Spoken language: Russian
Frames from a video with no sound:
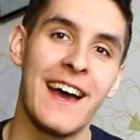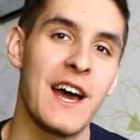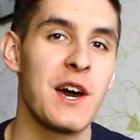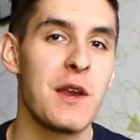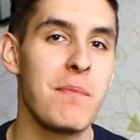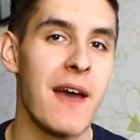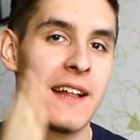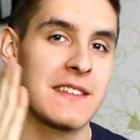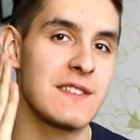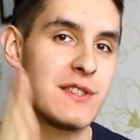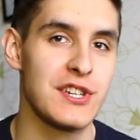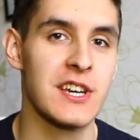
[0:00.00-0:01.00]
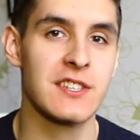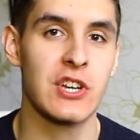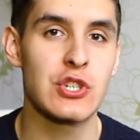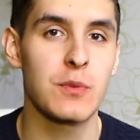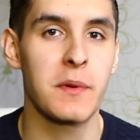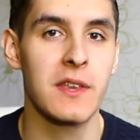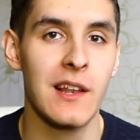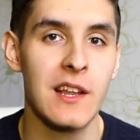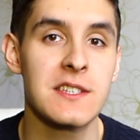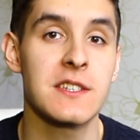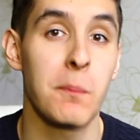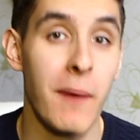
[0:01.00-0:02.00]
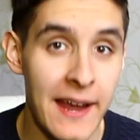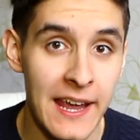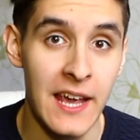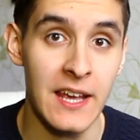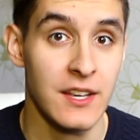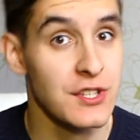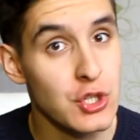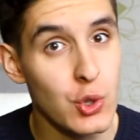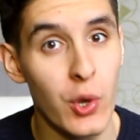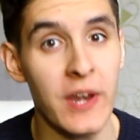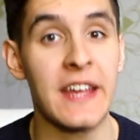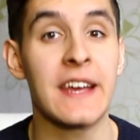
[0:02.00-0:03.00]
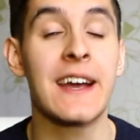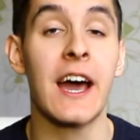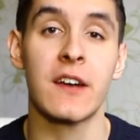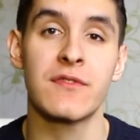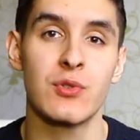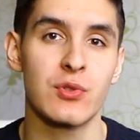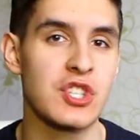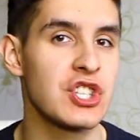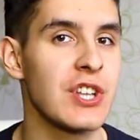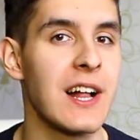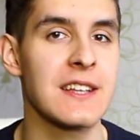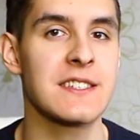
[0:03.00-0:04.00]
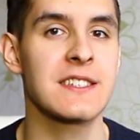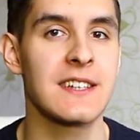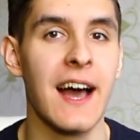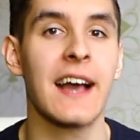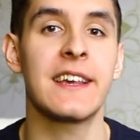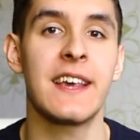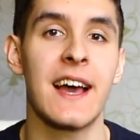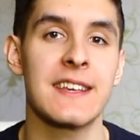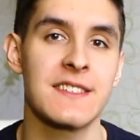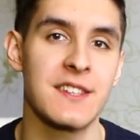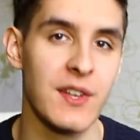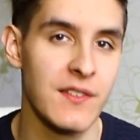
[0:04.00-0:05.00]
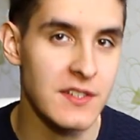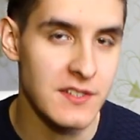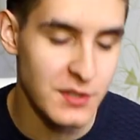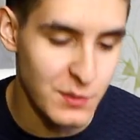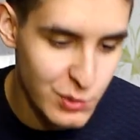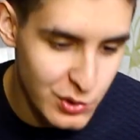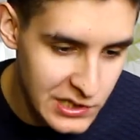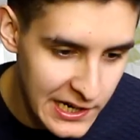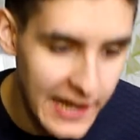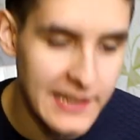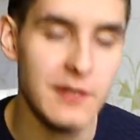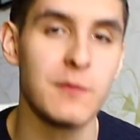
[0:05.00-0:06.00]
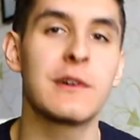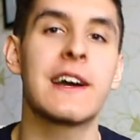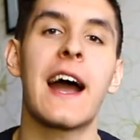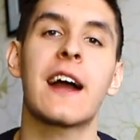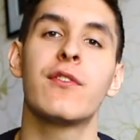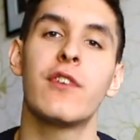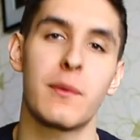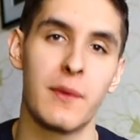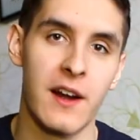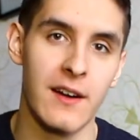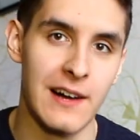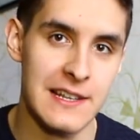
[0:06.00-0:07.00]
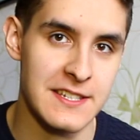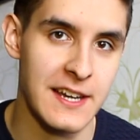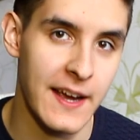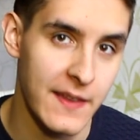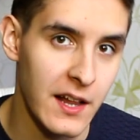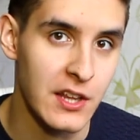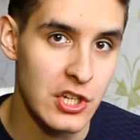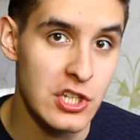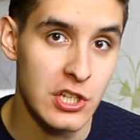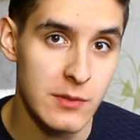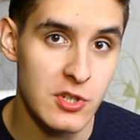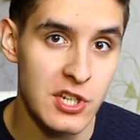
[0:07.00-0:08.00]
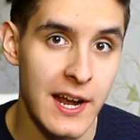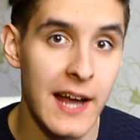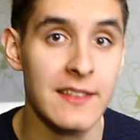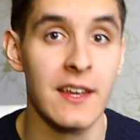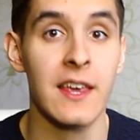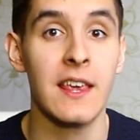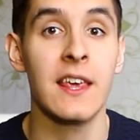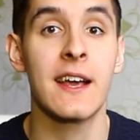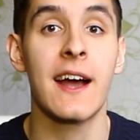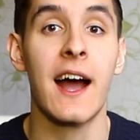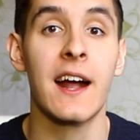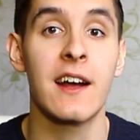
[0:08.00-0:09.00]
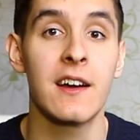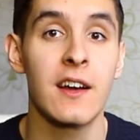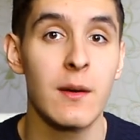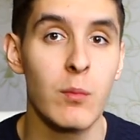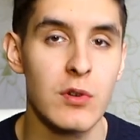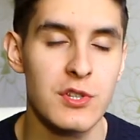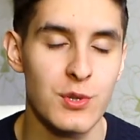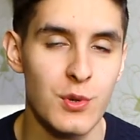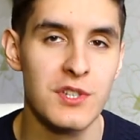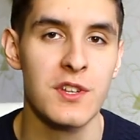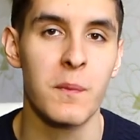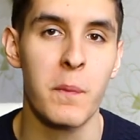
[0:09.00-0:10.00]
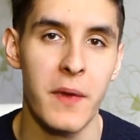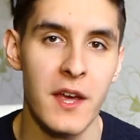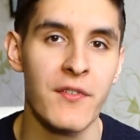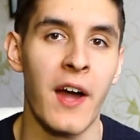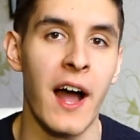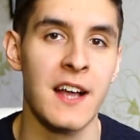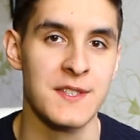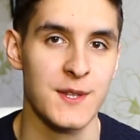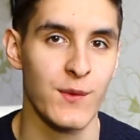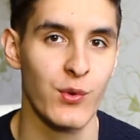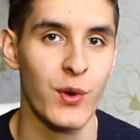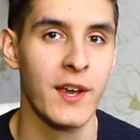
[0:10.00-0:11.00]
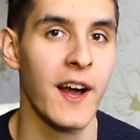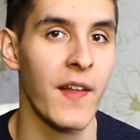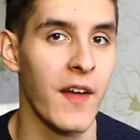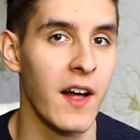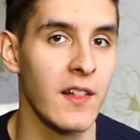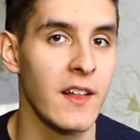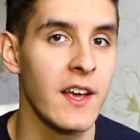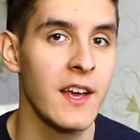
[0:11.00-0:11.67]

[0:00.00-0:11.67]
Ребят, сейчас хочу поделиться моей историей, как все начиналось, как я становился музыкантом, как формировался канал Хижина Музыканта и как был создан первый основной канал